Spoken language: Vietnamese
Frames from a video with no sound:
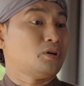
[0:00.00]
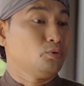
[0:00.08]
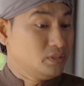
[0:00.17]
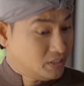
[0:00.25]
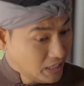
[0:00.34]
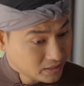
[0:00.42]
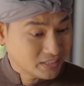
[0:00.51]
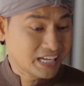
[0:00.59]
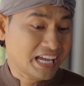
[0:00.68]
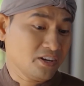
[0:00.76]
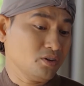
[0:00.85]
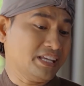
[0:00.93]
rồi mày... giờ chị
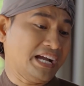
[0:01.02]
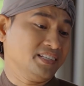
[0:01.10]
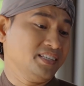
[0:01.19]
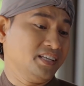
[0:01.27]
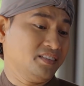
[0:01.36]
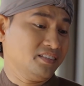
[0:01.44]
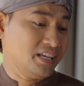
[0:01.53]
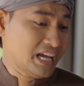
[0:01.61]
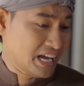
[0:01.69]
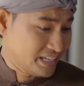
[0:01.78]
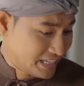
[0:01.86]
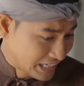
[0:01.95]
hai có dặn gì chị
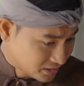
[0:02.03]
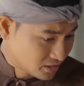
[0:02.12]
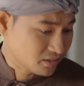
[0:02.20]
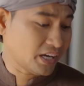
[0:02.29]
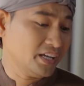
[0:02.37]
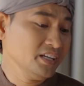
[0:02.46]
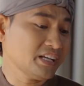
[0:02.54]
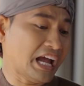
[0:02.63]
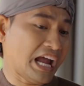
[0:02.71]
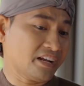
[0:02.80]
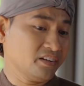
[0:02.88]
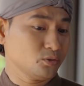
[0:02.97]
hai dặn cho kỹ
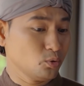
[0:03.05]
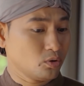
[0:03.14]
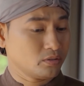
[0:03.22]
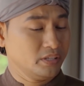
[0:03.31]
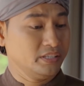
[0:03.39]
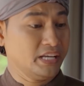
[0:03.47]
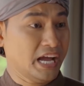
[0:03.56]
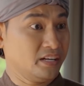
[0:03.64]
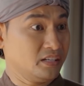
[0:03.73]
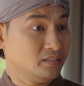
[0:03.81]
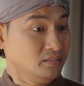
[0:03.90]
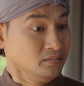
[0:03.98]
càng đi. Tôi còn đi
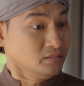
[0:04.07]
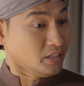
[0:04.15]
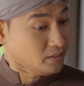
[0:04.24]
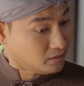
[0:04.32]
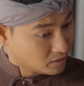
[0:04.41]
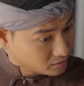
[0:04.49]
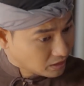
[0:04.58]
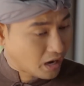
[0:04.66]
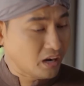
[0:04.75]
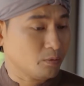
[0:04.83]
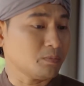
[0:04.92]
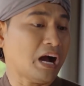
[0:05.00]
về nữa, chứ đứng nó
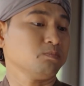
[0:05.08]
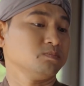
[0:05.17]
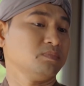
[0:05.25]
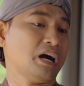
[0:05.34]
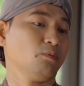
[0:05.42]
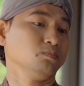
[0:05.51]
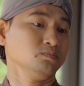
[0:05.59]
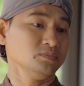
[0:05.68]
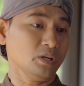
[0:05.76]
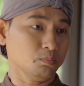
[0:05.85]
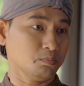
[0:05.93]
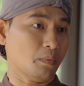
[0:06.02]
thở hồng hộc hồng hộc
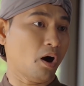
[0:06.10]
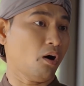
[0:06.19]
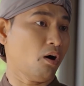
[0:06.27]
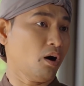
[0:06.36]
giống con mày...